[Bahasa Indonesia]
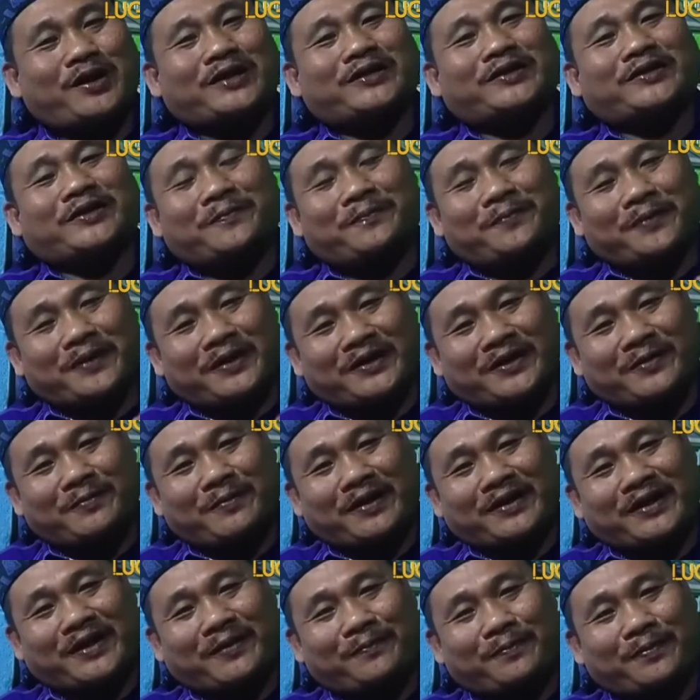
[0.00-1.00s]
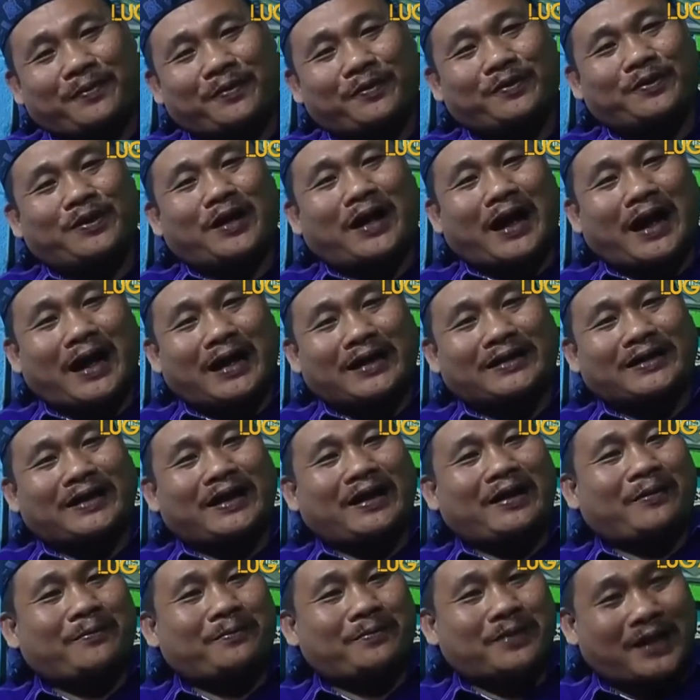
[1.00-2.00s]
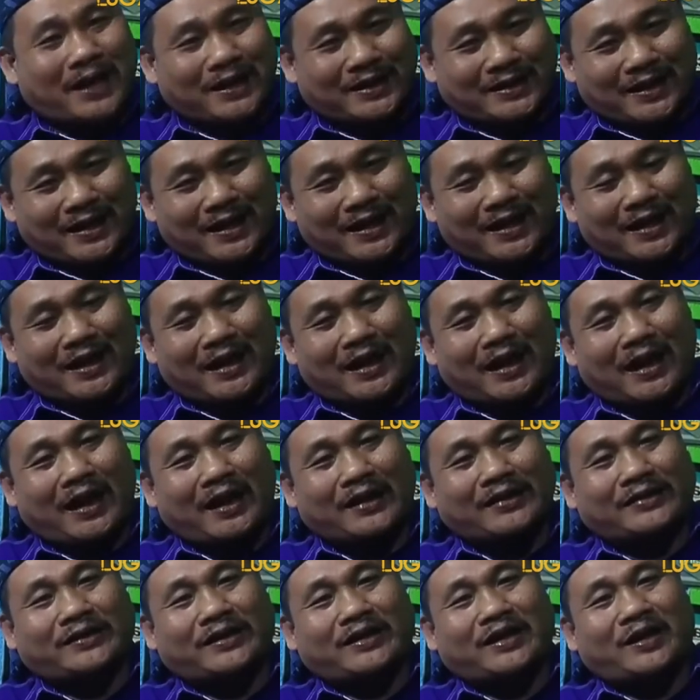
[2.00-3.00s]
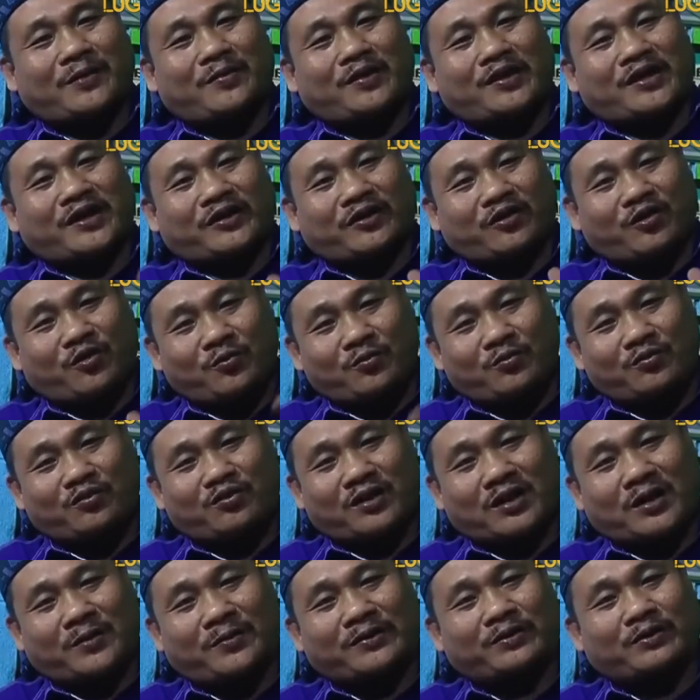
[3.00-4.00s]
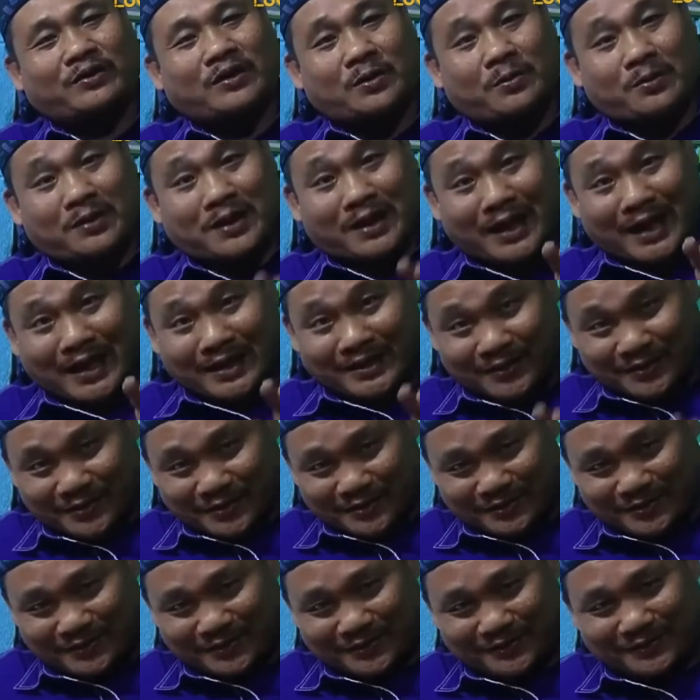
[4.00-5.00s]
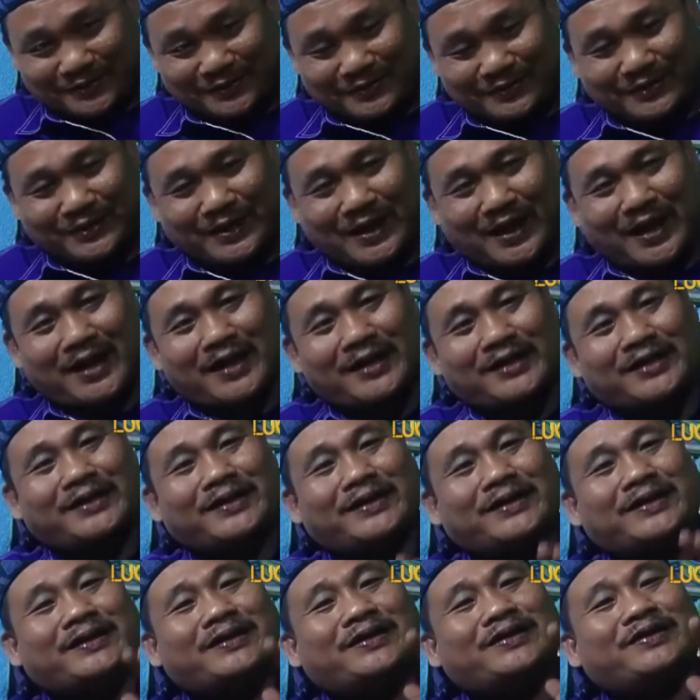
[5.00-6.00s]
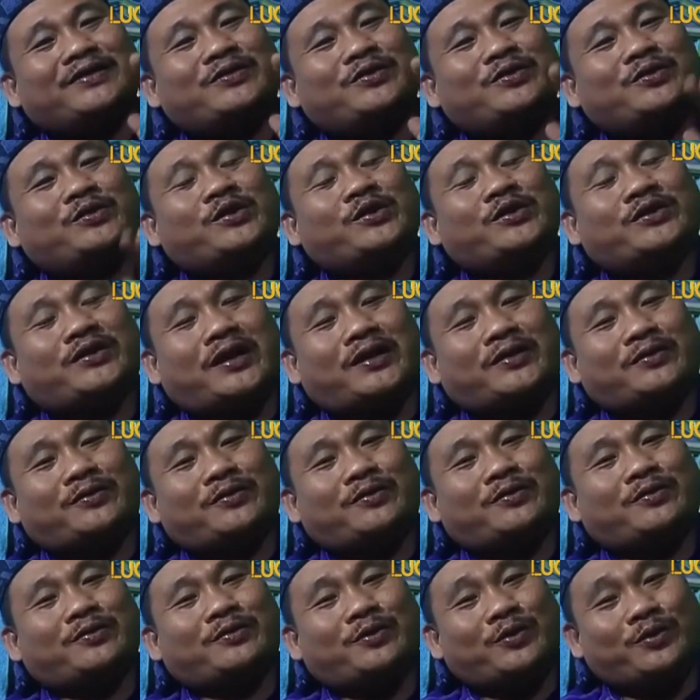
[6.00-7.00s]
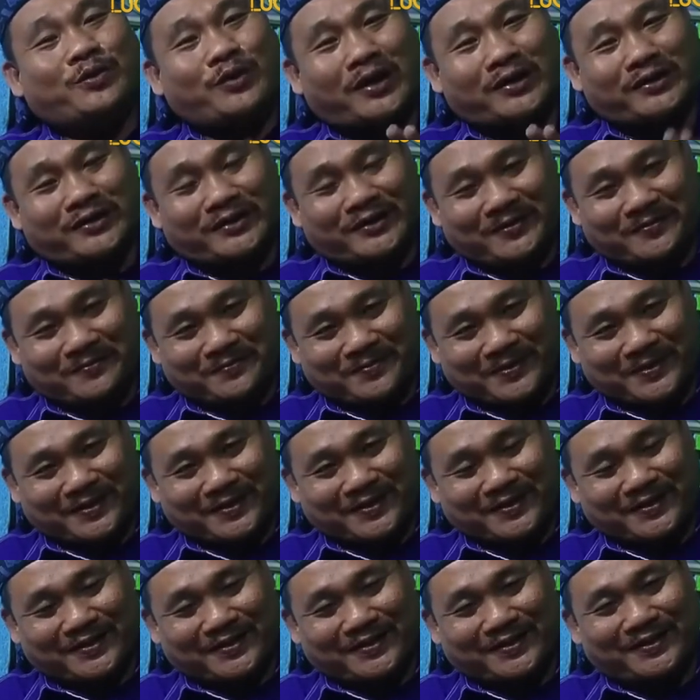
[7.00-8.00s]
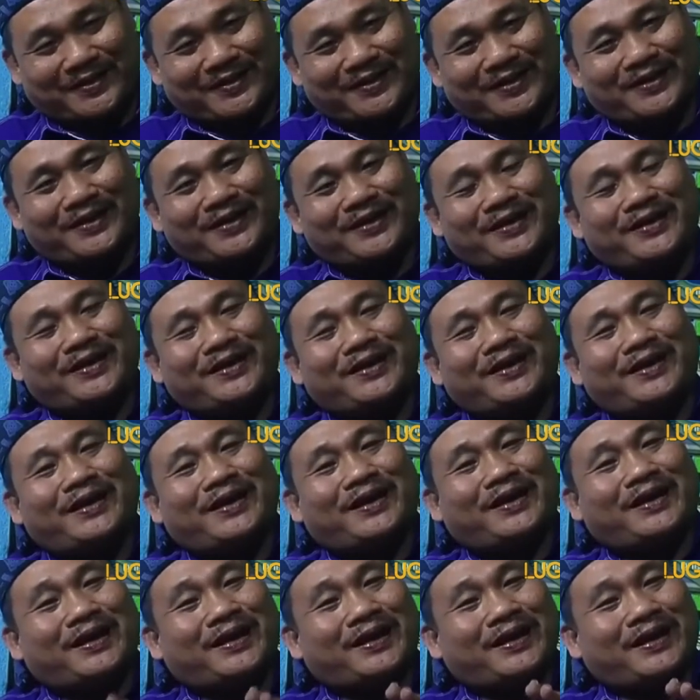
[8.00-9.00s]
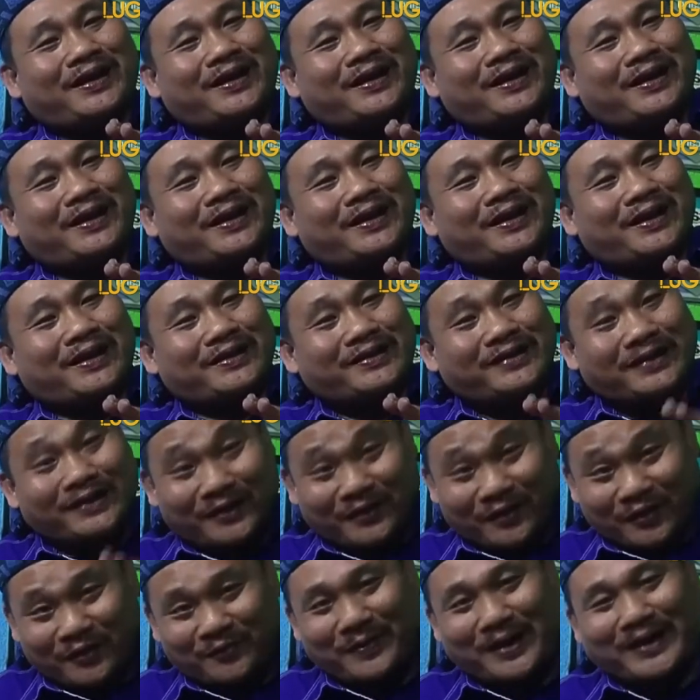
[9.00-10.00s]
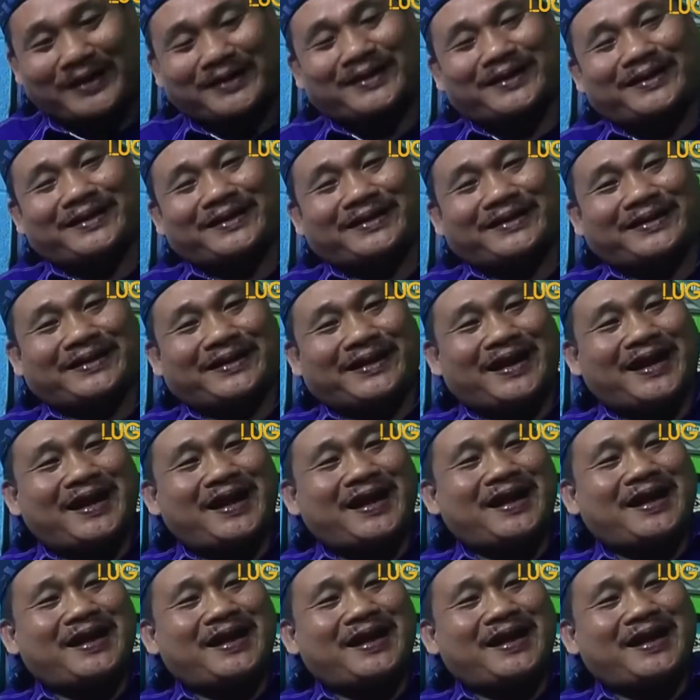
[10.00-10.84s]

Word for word: TV dimanapun Anda berada Assalamualaikum warahmatullahi wabarakatuh Dari Studio 1 Lugas TV uh, eh, Cilegon, Banten ya